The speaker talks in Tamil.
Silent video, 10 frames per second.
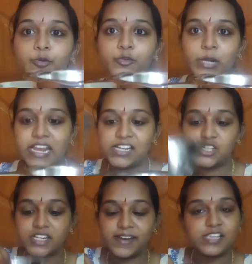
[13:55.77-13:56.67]
மூணு வகையான
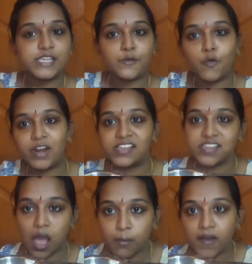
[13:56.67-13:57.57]
சட்னி செய்வோம் இல்லை
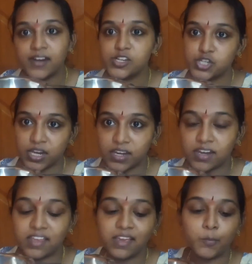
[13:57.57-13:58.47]
சாம்பார்
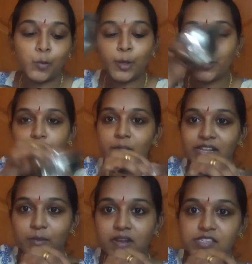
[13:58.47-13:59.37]
சட்னி புளிக்குழம்பு
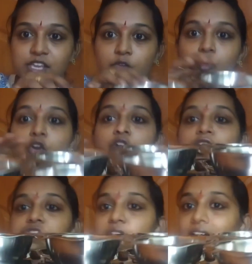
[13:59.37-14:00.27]
அந்த மாதிரி செய்வோம்
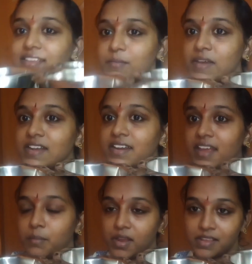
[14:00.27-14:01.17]
ஸோ அந்த மாதிரி
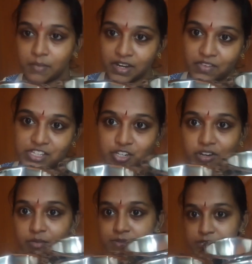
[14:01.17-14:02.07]
டைமில் இந்த மாதிரி வச்சு
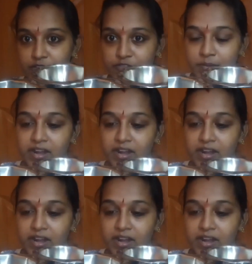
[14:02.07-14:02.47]
நம்ம சர்வ்